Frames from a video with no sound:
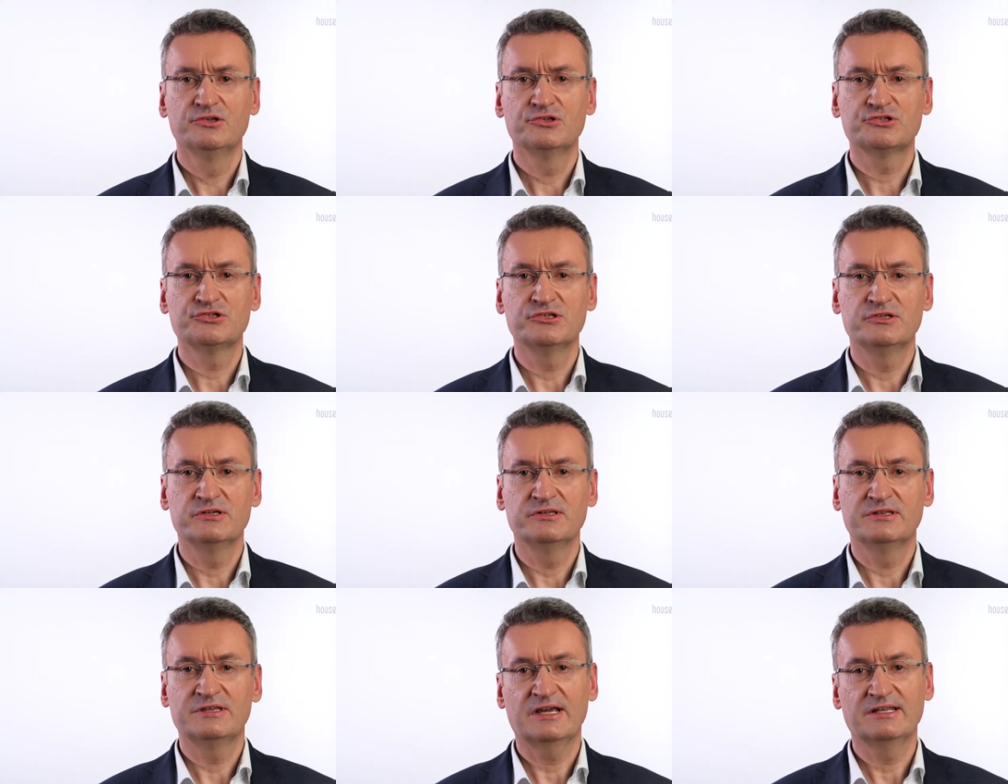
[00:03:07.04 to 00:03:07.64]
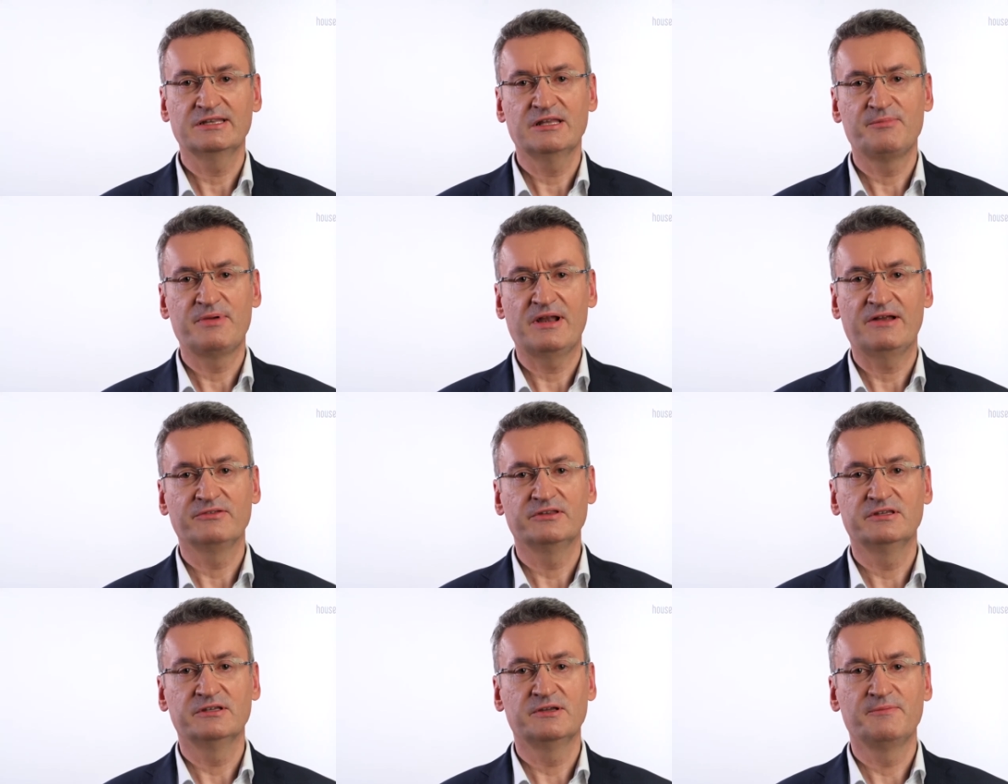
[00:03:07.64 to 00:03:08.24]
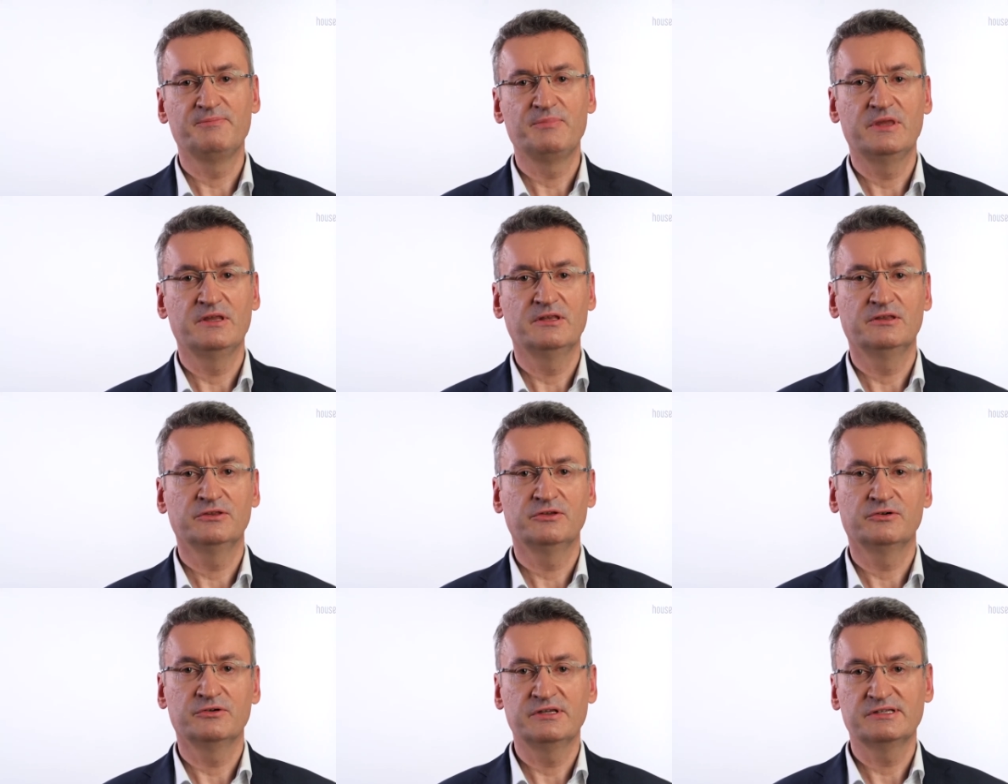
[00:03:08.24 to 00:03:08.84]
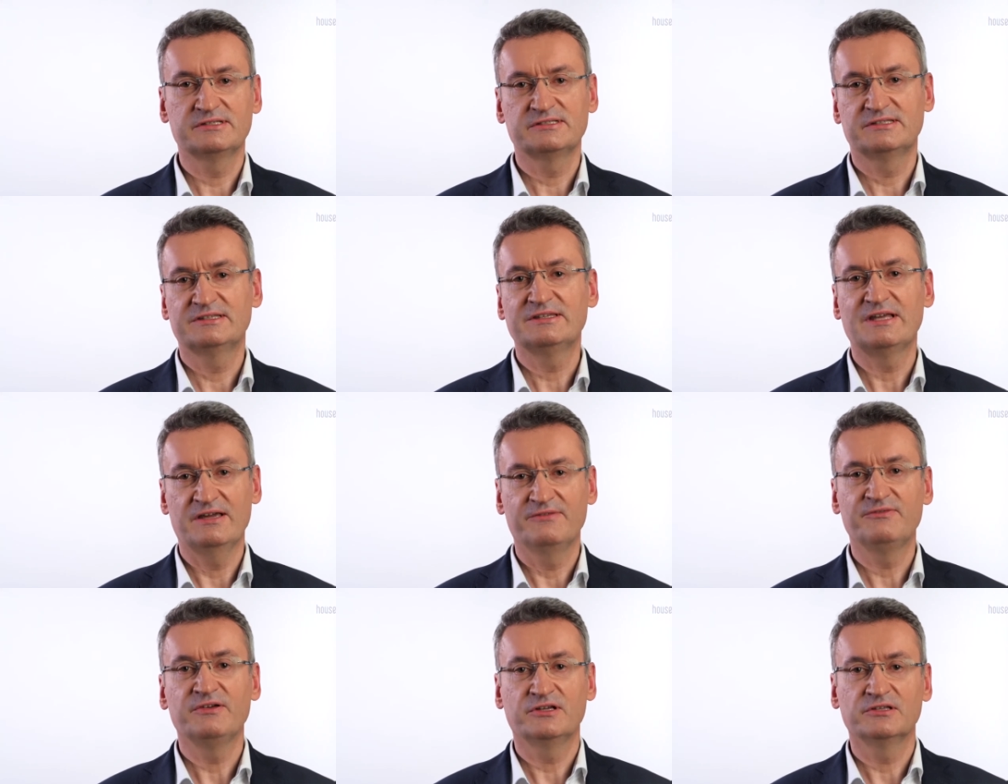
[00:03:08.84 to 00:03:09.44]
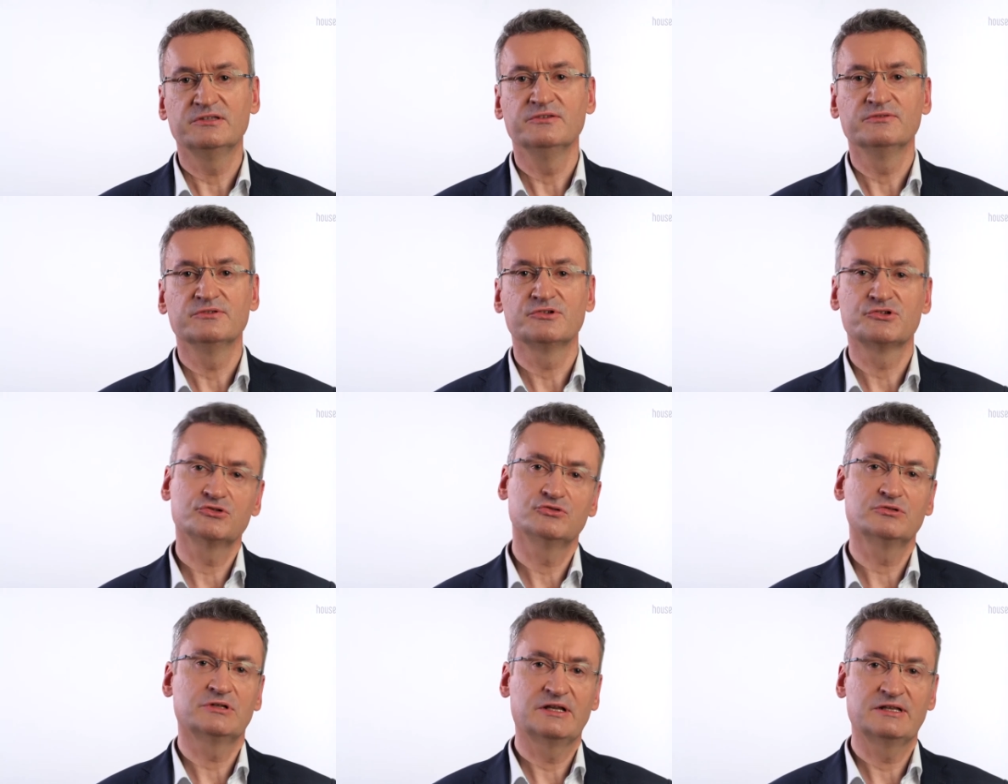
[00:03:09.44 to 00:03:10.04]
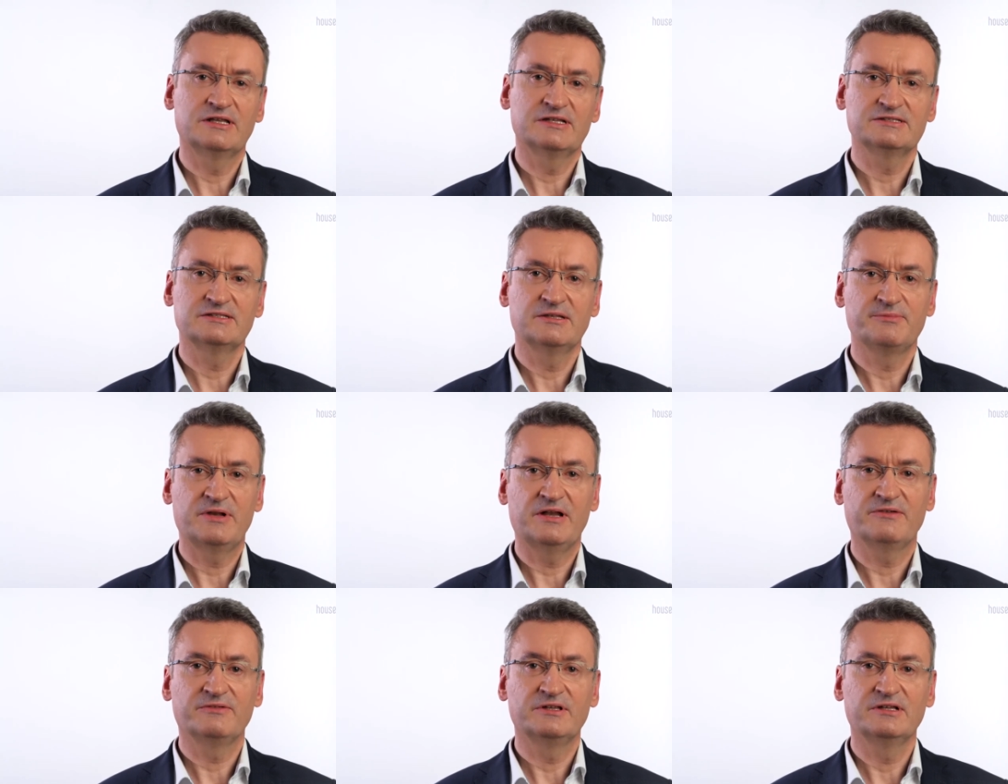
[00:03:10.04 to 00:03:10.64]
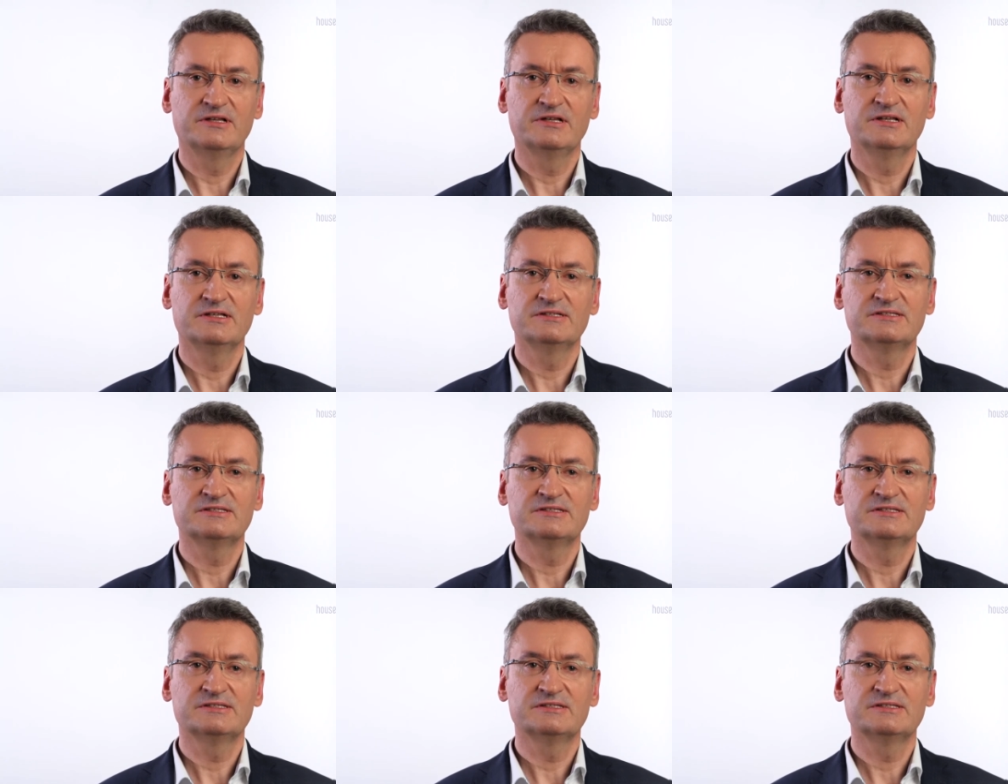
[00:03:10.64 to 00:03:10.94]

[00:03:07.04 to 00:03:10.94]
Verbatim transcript: Czy tak naprawdę to jest ta efektywność, która nas naprawdę